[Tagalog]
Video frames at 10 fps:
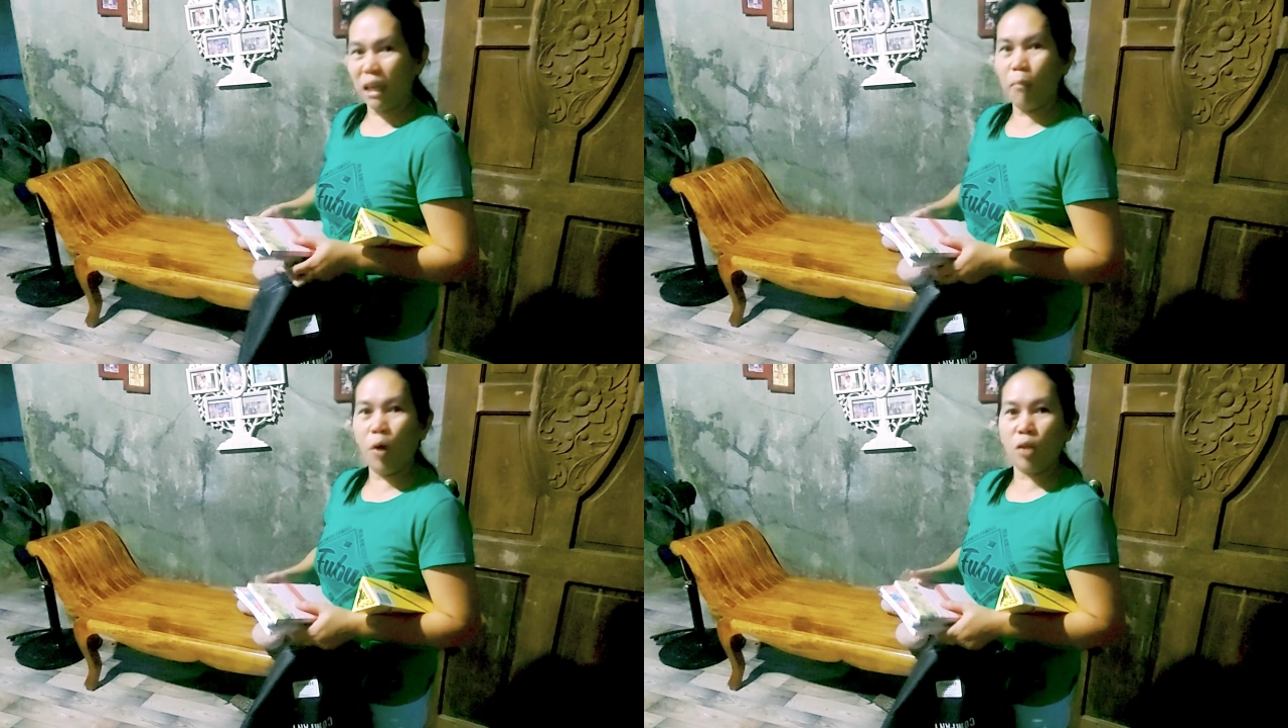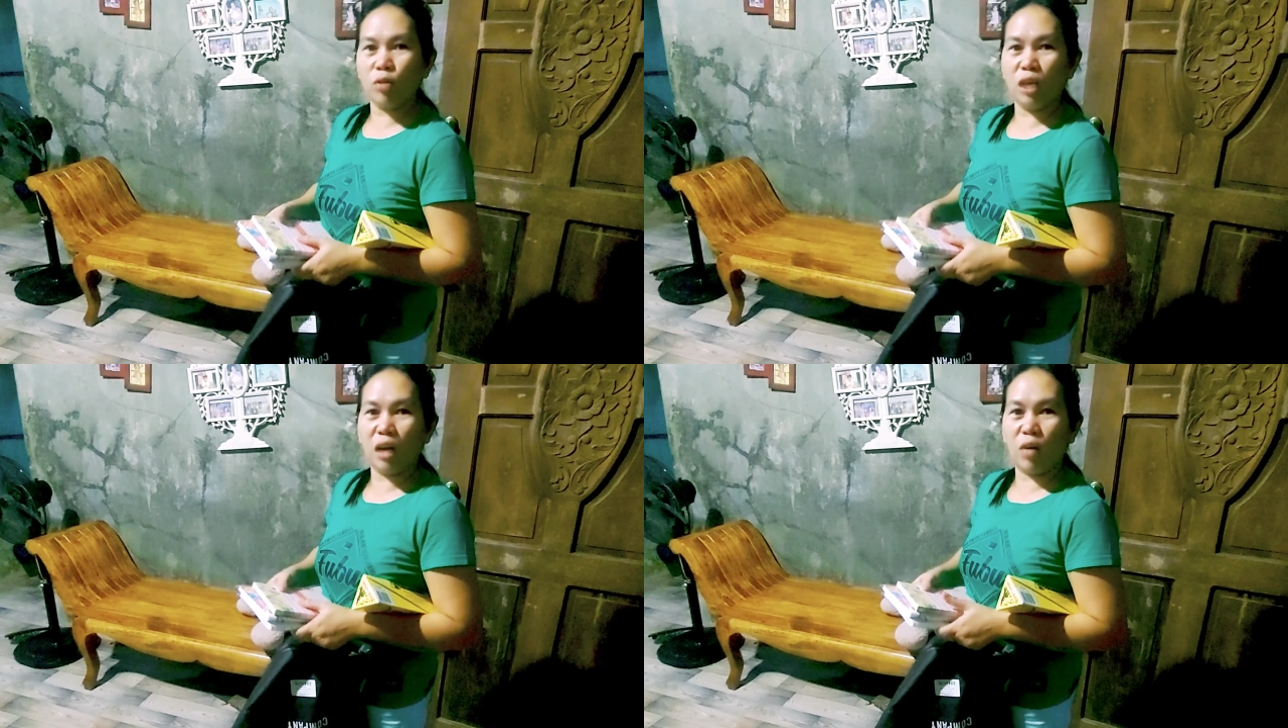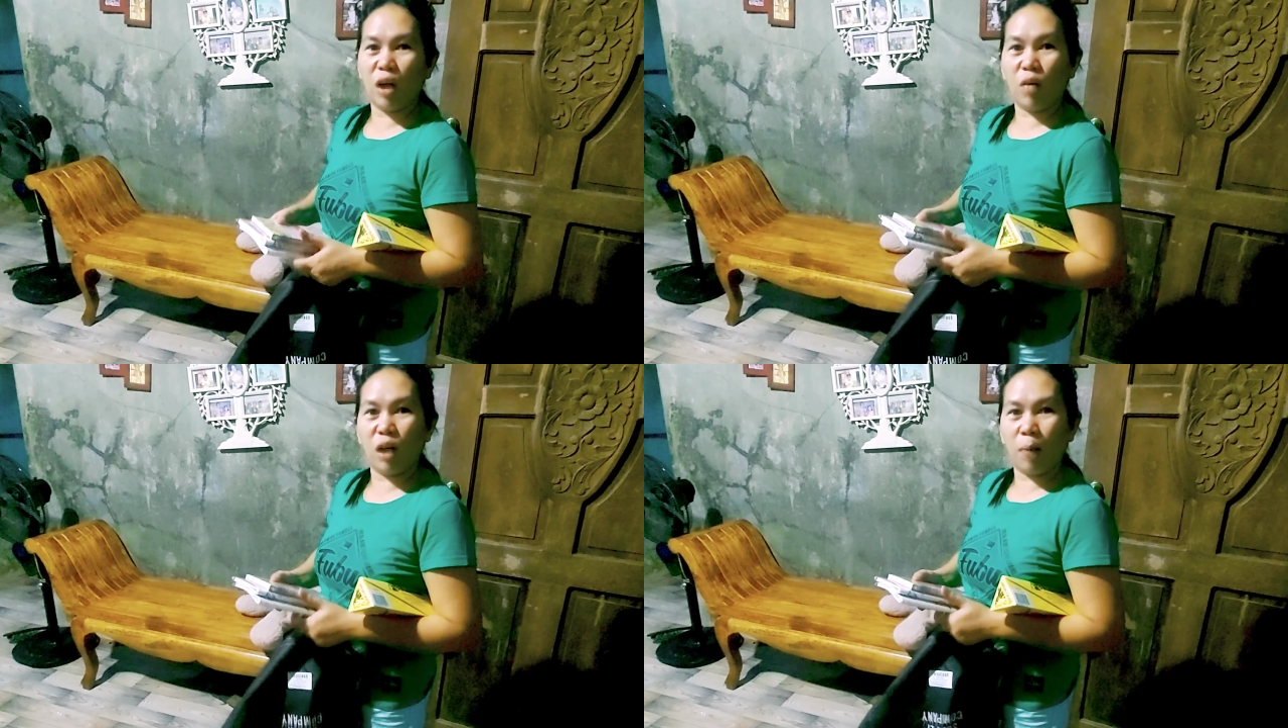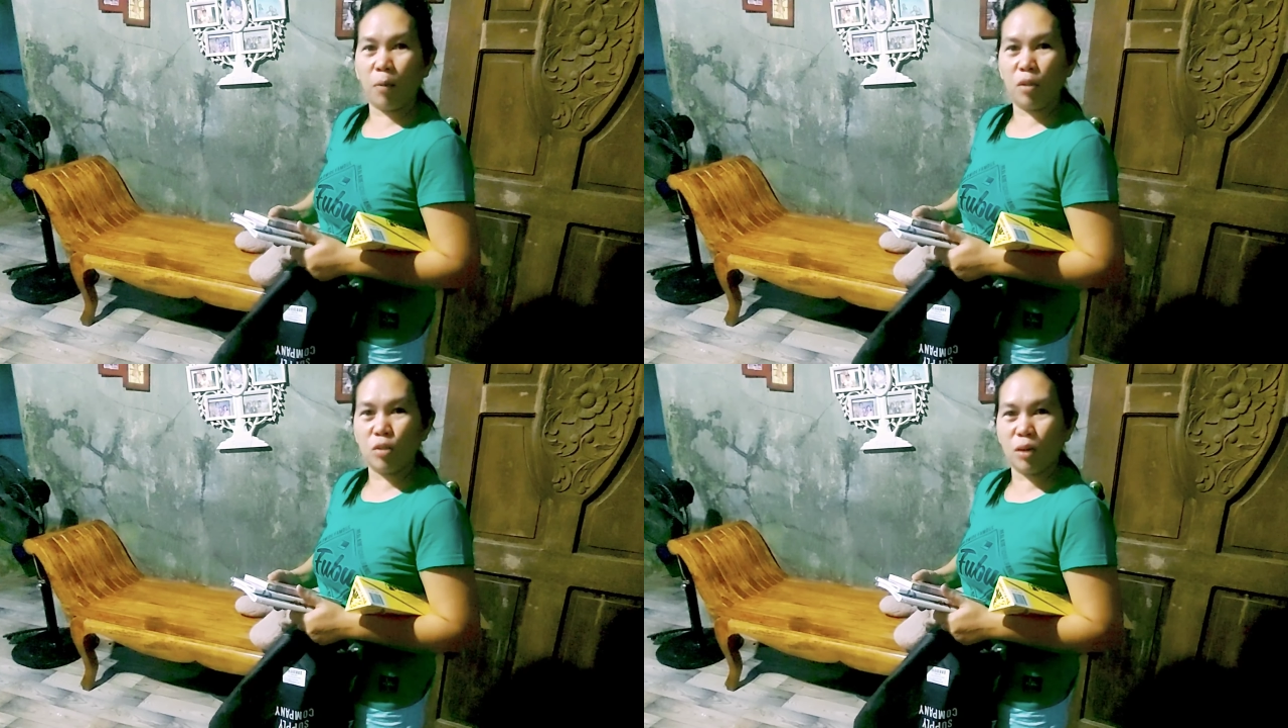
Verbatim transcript: Imo hangtod karon ako gapoy yung